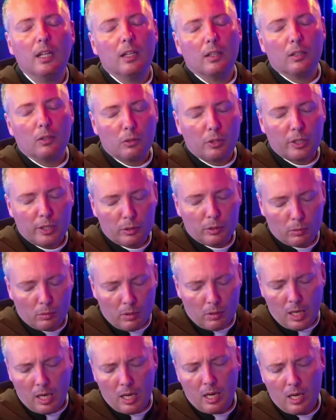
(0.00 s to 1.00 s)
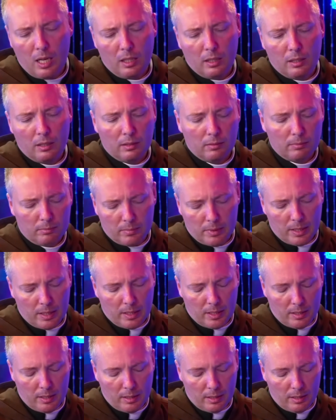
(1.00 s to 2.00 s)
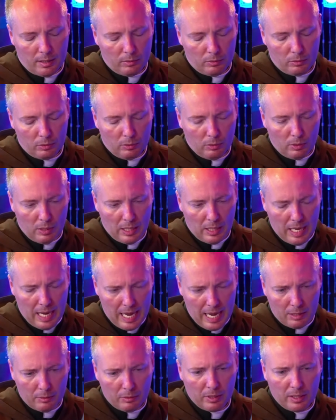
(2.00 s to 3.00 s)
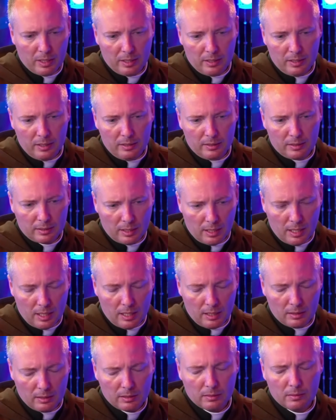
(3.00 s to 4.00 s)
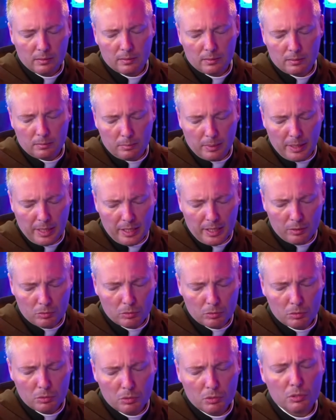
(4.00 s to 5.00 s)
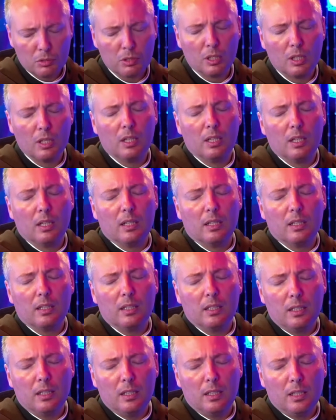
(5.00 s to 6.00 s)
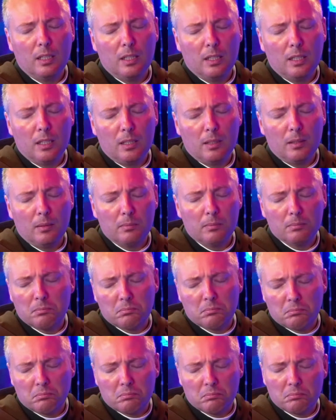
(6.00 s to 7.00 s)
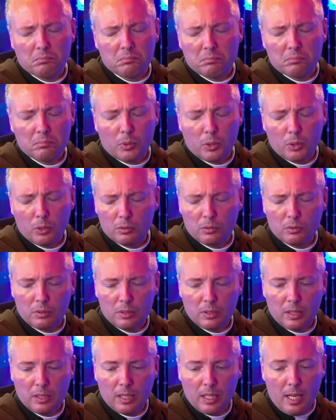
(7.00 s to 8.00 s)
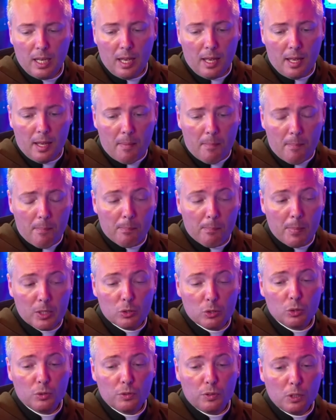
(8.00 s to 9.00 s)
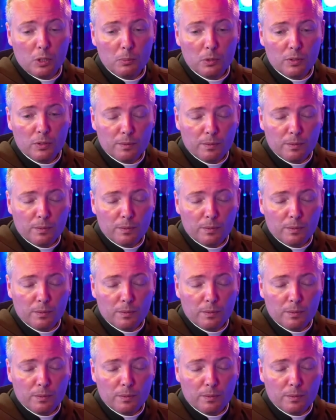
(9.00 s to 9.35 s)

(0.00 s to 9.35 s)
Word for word: o ritual, uh, água e sal bentos, e hum, pronto mas os filmes